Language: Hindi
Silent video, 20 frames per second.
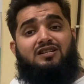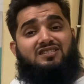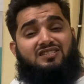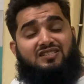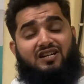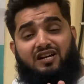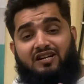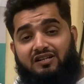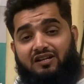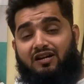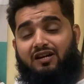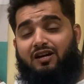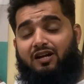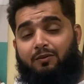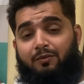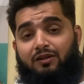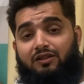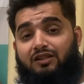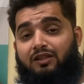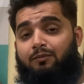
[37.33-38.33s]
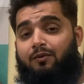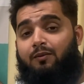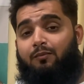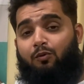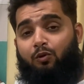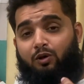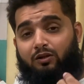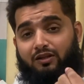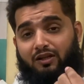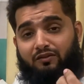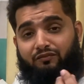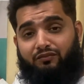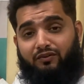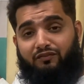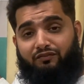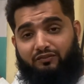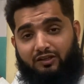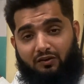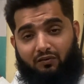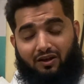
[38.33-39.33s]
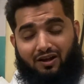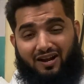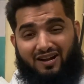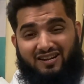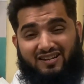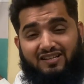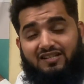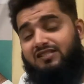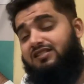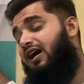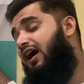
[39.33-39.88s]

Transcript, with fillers: सेंटेड अगरबत्ती में मोर देन फिफ्टी वराइटीज